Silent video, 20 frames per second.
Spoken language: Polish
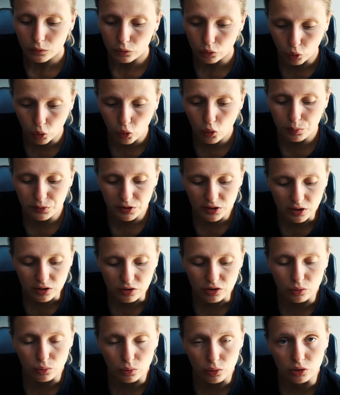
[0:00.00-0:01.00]
to kupcie te
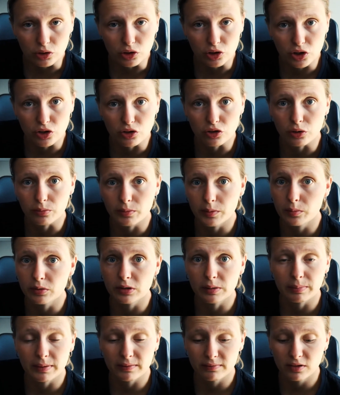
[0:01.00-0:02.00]
słodycze sobie, bo
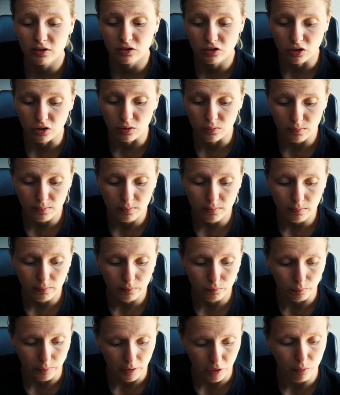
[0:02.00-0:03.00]
naprawdę są,
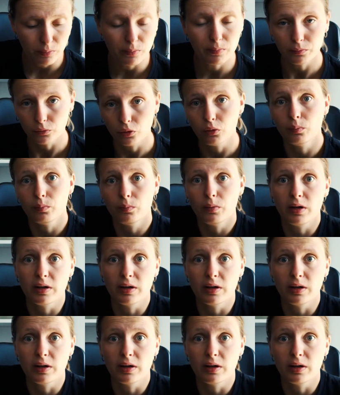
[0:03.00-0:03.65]
mają no,